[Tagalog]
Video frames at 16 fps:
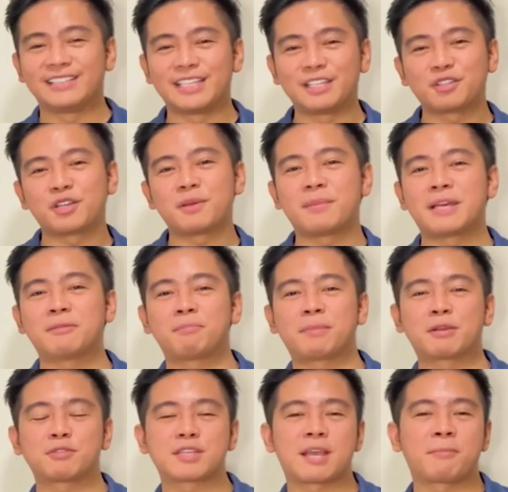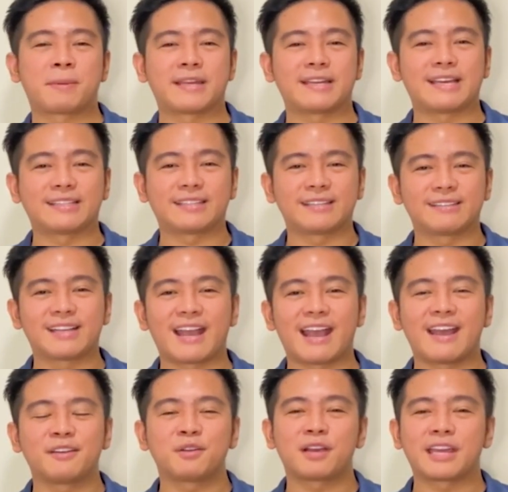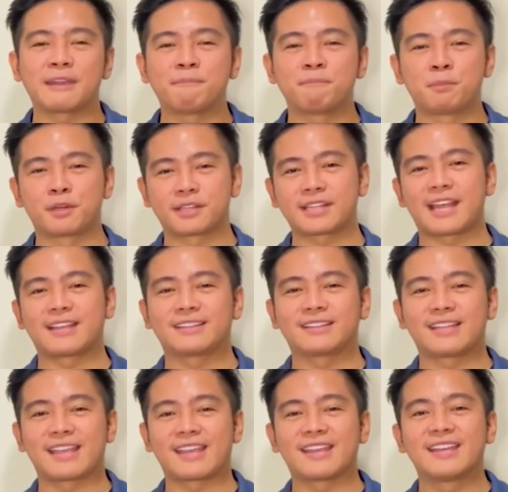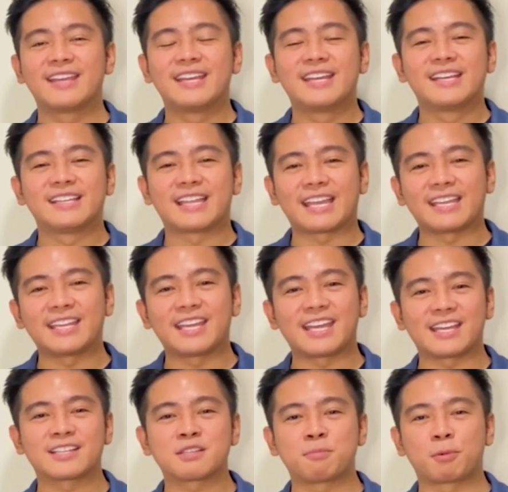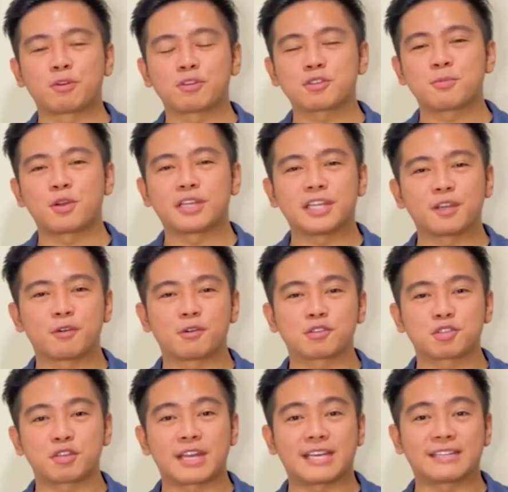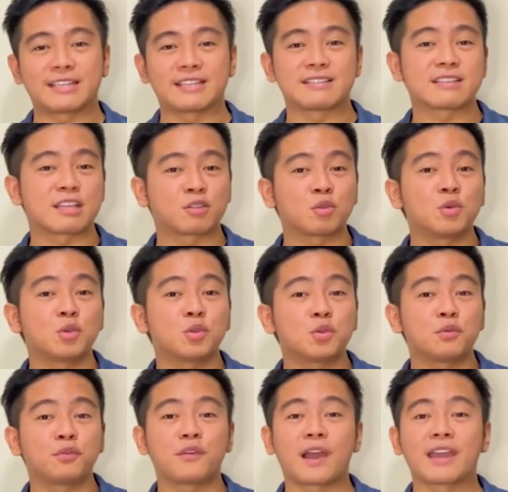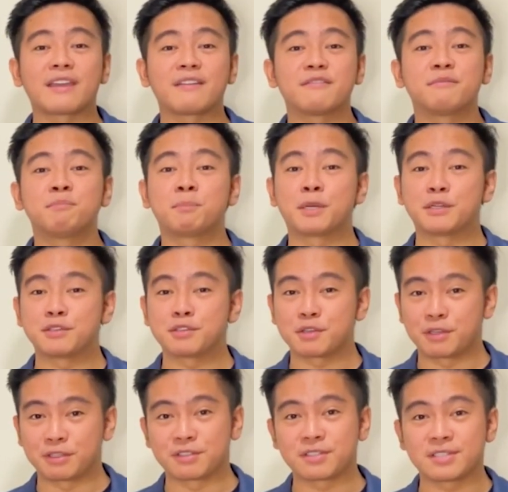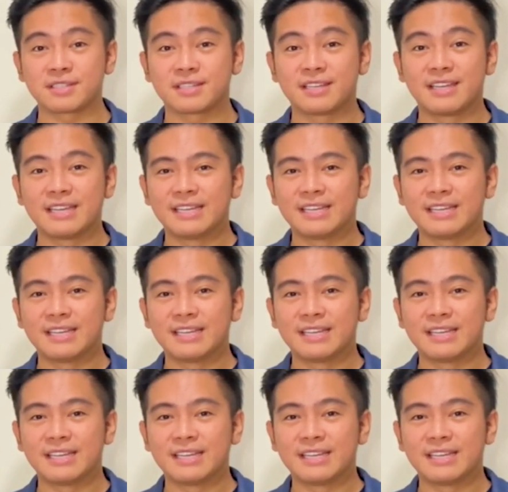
Dito naman, pag-usapan natin gaano ka-importante na ini-expose mo ang negosyo natin sa 2 to 5 persons.